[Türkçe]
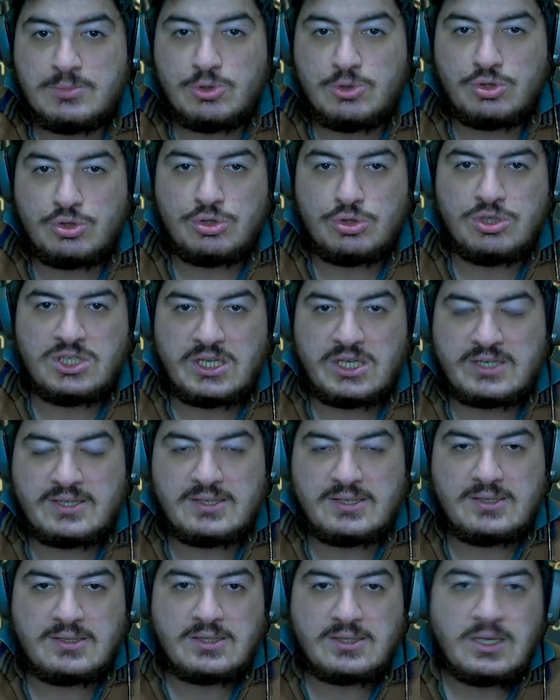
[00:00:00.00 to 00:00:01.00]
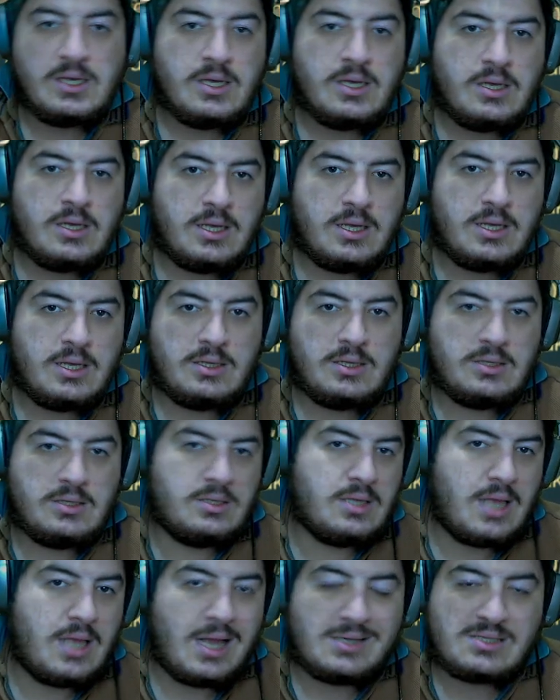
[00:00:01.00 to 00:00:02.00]
düşüneceksiniz. Ee,
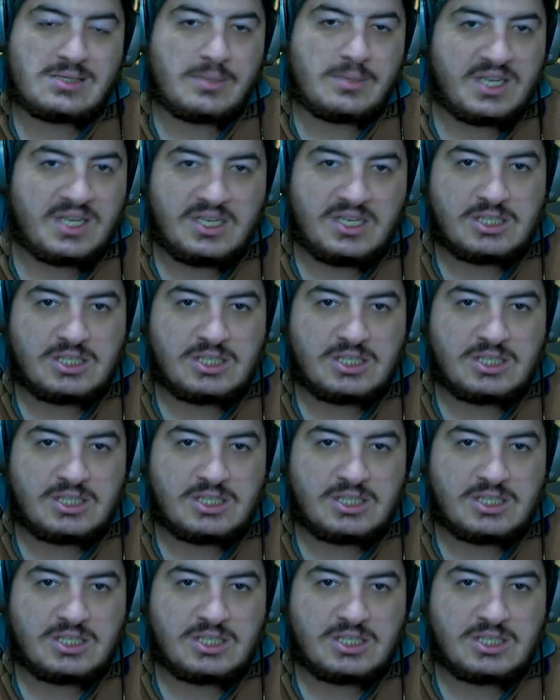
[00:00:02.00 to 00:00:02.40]
her zaman